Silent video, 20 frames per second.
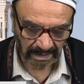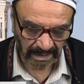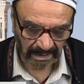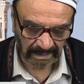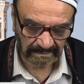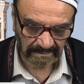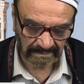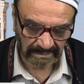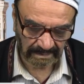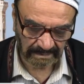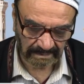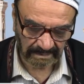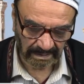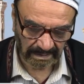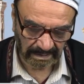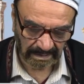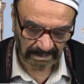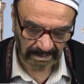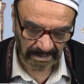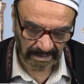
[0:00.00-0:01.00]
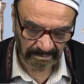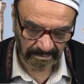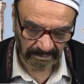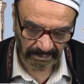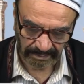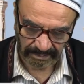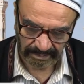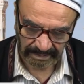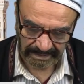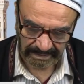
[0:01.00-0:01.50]
Hazreti Adem
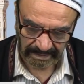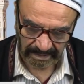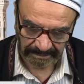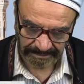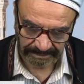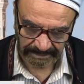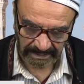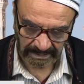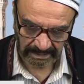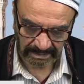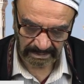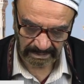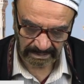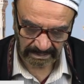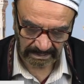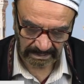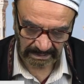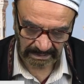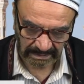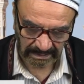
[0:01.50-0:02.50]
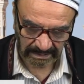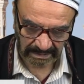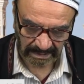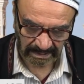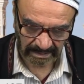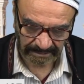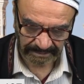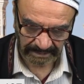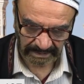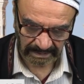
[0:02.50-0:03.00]
öyle yaptı,
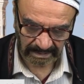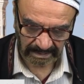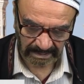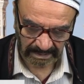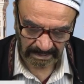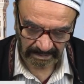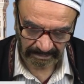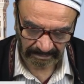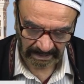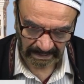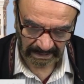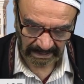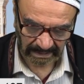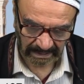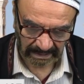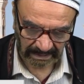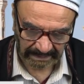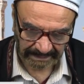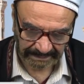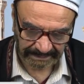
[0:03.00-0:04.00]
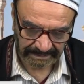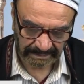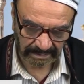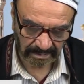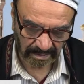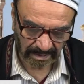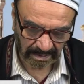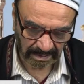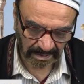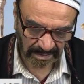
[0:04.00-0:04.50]
hitap ettiği melekler.
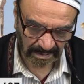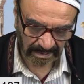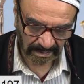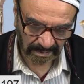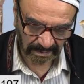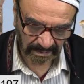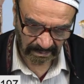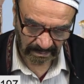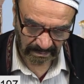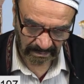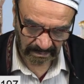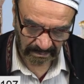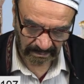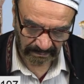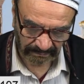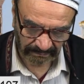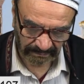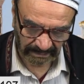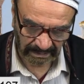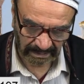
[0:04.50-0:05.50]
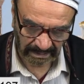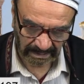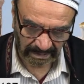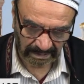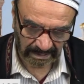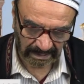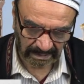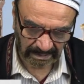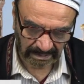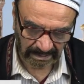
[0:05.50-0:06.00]
Ve
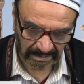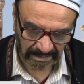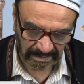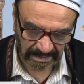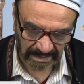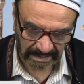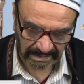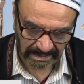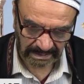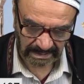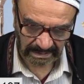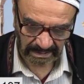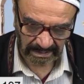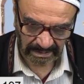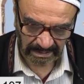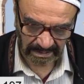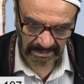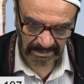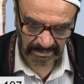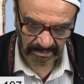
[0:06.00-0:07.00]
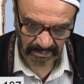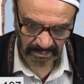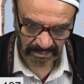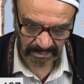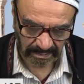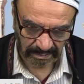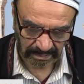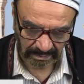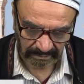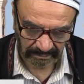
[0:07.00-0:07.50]

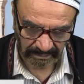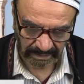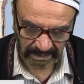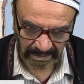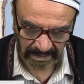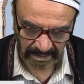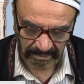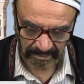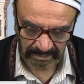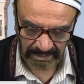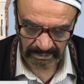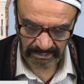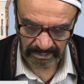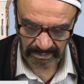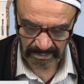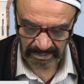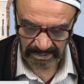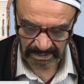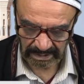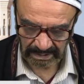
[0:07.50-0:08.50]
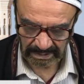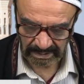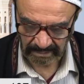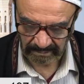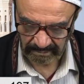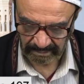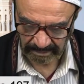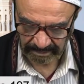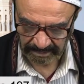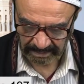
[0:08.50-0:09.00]
aleyhisselamü ve
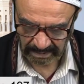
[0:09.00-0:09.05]
rahmetullahi ve